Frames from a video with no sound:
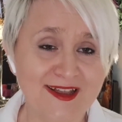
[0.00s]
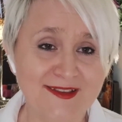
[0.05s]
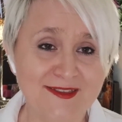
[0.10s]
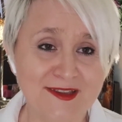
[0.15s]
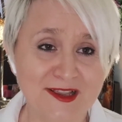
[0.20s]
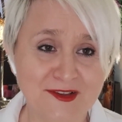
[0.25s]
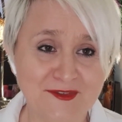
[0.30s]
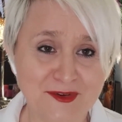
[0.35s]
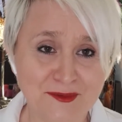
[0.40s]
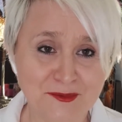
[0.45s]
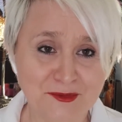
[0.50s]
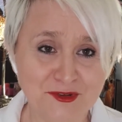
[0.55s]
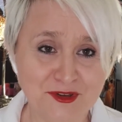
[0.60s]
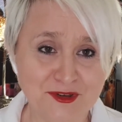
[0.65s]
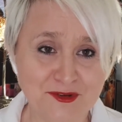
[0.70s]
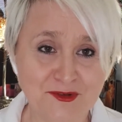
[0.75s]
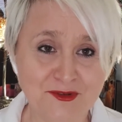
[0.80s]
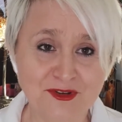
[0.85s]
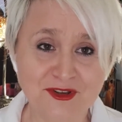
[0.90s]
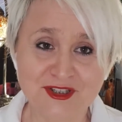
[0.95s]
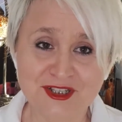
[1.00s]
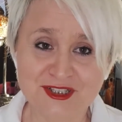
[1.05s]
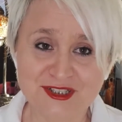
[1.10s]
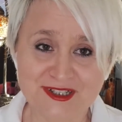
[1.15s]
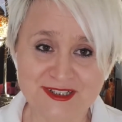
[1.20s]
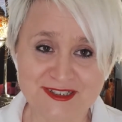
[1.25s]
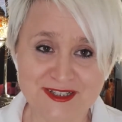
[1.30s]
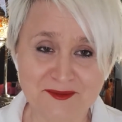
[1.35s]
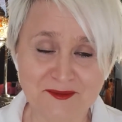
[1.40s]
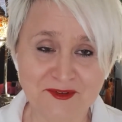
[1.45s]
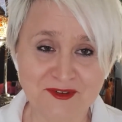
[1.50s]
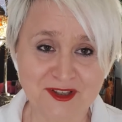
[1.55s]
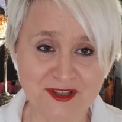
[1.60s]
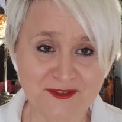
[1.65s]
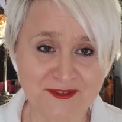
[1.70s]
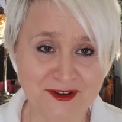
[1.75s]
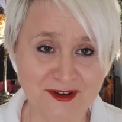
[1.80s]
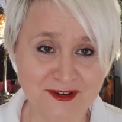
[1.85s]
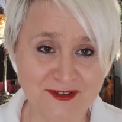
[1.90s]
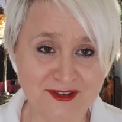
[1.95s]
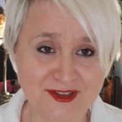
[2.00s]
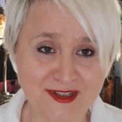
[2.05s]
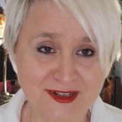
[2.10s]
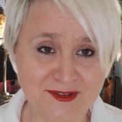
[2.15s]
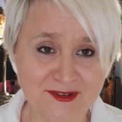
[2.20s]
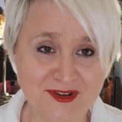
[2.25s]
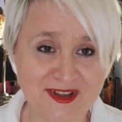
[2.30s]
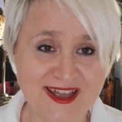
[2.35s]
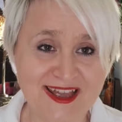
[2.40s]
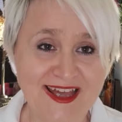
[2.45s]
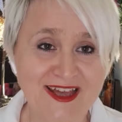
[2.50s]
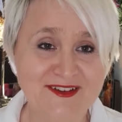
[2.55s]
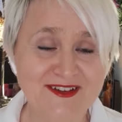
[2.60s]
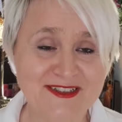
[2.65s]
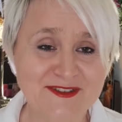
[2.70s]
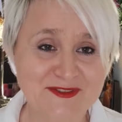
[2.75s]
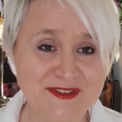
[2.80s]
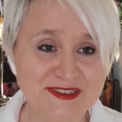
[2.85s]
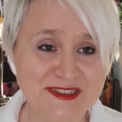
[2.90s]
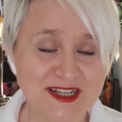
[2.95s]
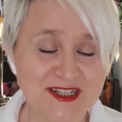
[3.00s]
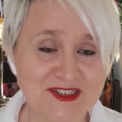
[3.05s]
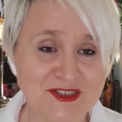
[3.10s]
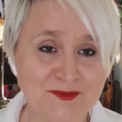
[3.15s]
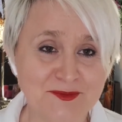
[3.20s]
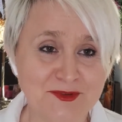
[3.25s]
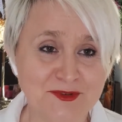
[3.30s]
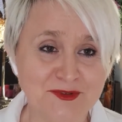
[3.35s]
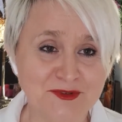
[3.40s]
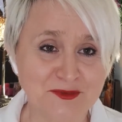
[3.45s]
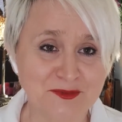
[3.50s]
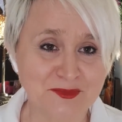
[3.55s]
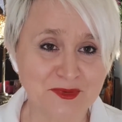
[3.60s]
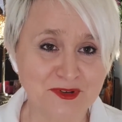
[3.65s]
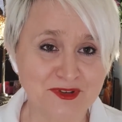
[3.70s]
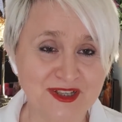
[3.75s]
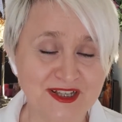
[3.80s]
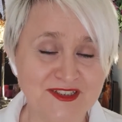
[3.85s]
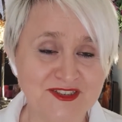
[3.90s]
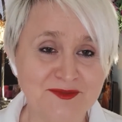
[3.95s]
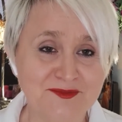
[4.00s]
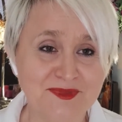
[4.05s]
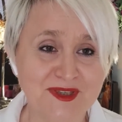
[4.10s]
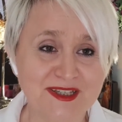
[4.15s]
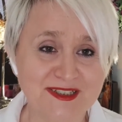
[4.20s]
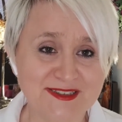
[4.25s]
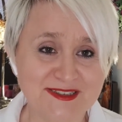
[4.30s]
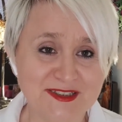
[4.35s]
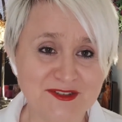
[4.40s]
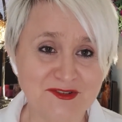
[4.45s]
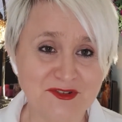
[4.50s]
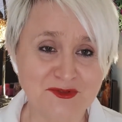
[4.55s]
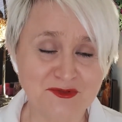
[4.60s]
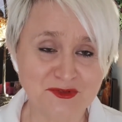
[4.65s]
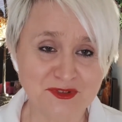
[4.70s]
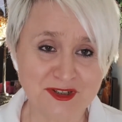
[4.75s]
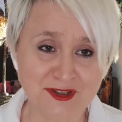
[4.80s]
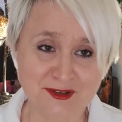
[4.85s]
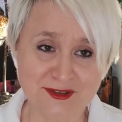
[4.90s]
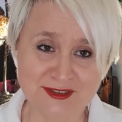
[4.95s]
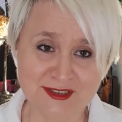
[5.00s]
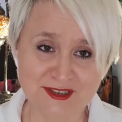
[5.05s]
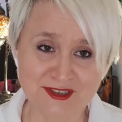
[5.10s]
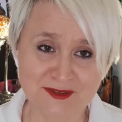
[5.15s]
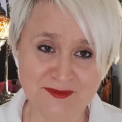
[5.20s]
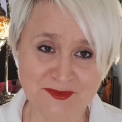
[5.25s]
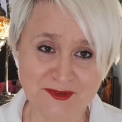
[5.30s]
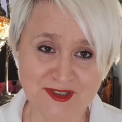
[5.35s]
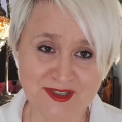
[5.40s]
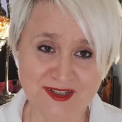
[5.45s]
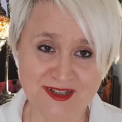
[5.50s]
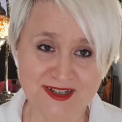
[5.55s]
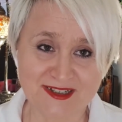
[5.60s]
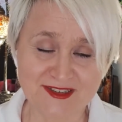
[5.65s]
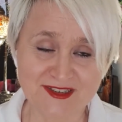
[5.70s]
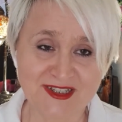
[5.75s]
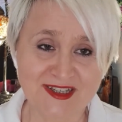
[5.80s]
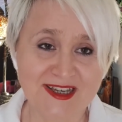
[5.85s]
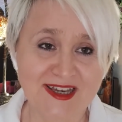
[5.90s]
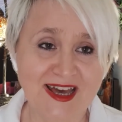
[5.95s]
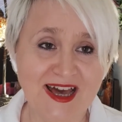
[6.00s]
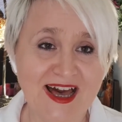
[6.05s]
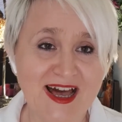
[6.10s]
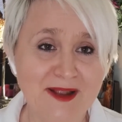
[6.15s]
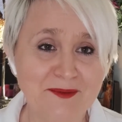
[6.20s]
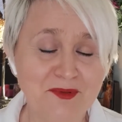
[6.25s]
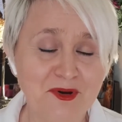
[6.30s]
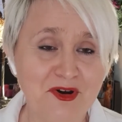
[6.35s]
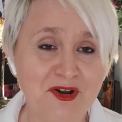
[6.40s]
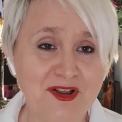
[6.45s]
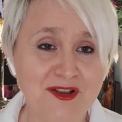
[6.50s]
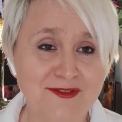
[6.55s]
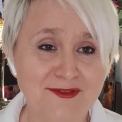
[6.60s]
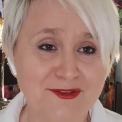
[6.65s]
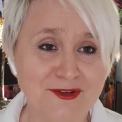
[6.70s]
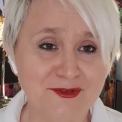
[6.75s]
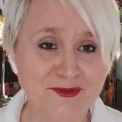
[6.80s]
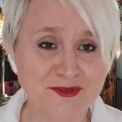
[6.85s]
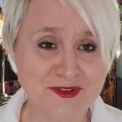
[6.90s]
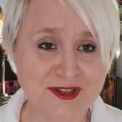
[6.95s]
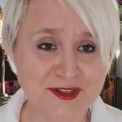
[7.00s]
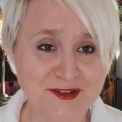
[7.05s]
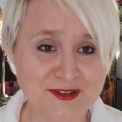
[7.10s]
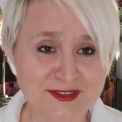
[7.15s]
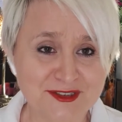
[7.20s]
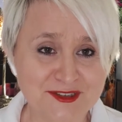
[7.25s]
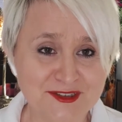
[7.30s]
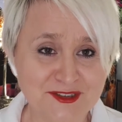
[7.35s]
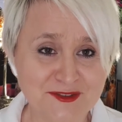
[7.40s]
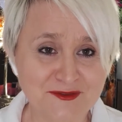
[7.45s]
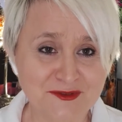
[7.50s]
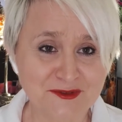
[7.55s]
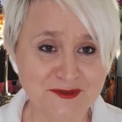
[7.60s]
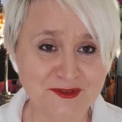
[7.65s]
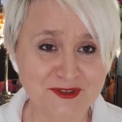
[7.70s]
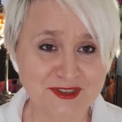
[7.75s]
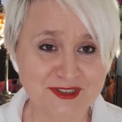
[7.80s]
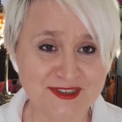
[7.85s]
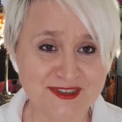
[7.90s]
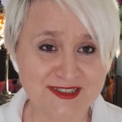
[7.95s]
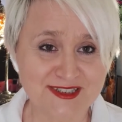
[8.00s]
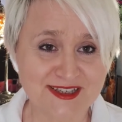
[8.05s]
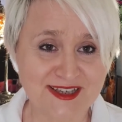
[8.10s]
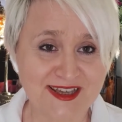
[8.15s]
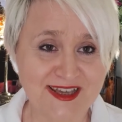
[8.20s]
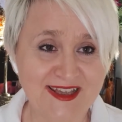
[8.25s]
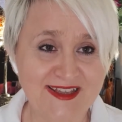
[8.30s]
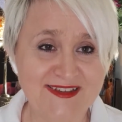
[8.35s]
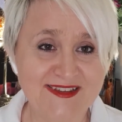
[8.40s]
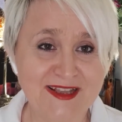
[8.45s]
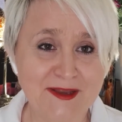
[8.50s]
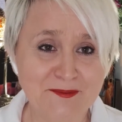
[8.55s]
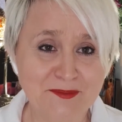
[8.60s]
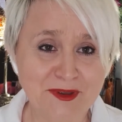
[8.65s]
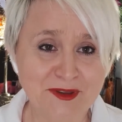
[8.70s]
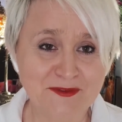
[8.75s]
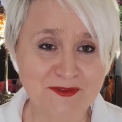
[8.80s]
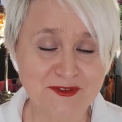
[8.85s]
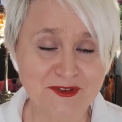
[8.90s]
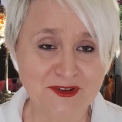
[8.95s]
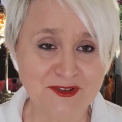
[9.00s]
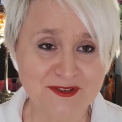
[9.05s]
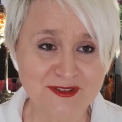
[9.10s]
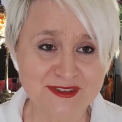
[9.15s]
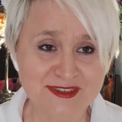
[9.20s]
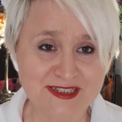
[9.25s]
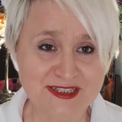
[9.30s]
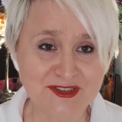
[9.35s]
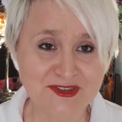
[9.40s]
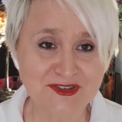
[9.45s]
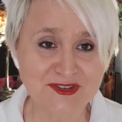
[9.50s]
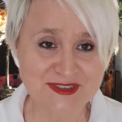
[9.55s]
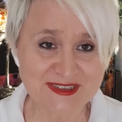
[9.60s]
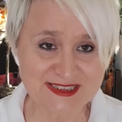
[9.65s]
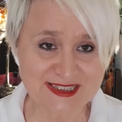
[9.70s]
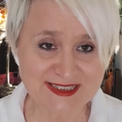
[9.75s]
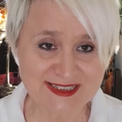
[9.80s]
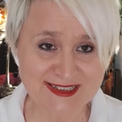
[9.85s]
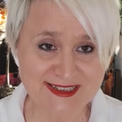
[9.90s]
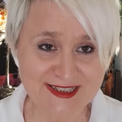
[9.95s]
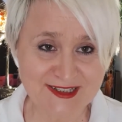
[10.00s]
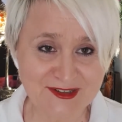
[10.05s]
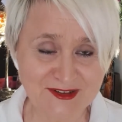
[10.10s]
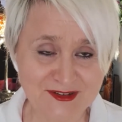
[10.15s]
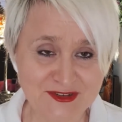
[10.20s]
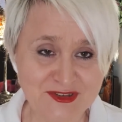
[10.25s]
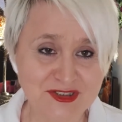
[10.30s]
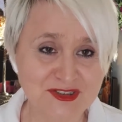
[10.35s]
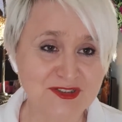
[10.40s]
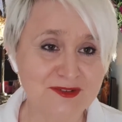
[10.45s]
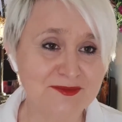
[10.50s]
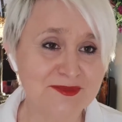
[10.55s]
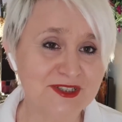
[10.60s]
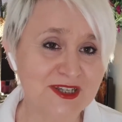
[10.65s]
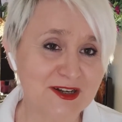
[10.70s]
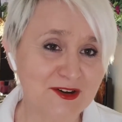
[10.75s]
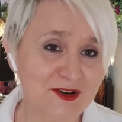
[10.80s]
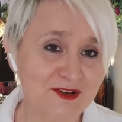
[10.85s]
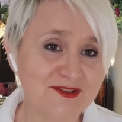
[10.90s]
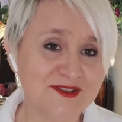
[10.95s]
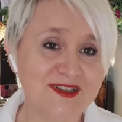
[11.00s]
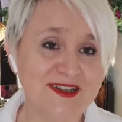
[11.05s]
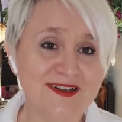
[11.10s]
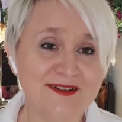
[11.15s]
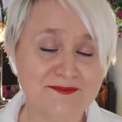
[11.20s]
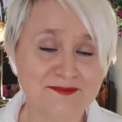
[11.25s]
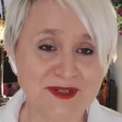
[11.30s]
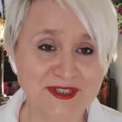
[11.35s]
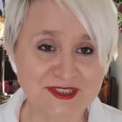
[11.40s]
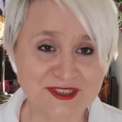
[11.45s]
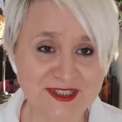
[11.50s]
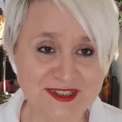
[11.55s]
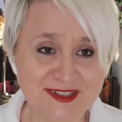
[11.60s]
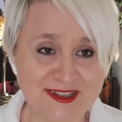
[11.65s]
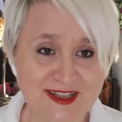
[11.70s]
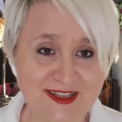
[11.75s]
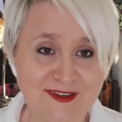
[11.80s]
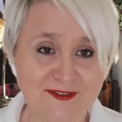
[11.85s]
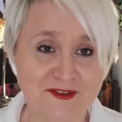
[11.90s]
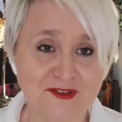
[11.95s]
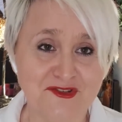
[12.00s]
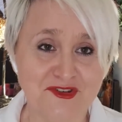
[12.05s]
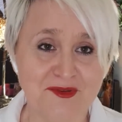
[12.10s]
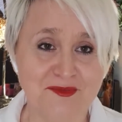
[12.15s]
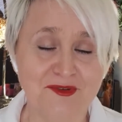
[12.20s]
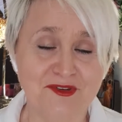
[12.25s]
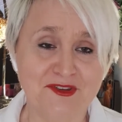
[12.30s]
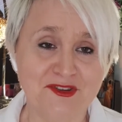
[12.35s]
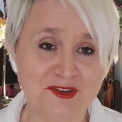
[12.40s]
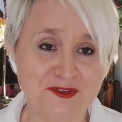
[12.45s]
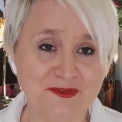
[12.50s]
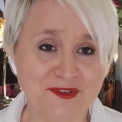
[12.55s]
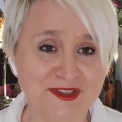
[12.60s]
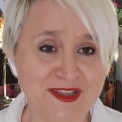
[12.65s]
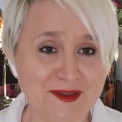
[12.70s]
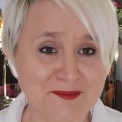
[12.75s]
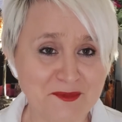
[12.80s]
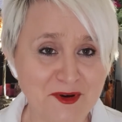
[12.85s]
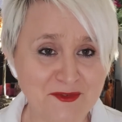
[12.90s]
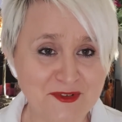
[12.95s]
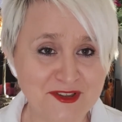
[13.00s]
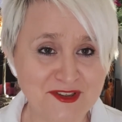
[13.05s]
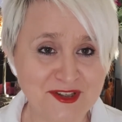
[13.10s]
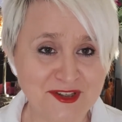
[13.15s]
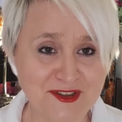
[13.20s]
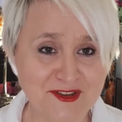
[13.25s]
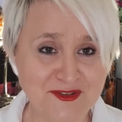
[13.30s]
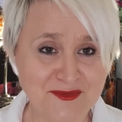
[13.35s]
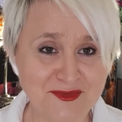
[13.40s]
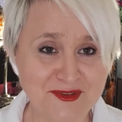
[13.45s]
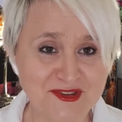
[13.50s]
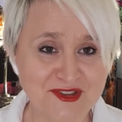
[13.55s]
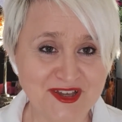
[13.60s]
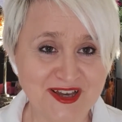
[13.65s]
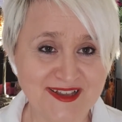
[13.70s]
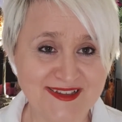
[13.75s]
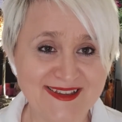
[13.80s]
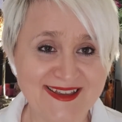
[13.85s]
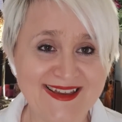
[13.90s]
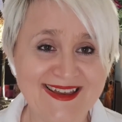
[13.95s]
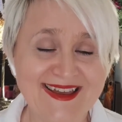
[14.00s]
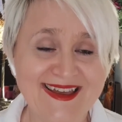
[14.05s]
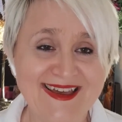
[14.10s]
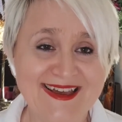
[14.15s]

Nazwa budynku to też jak samo nazwa hotelu, więc wystarczy po prostu podać miejsce, do którego chcecie pojechać albo do którego chcecie wrócić na pewno zarządca danego, czy to będzie hotel, macie nazwę, Jeżeli będziecie wynajmować jakieś mieszkanie,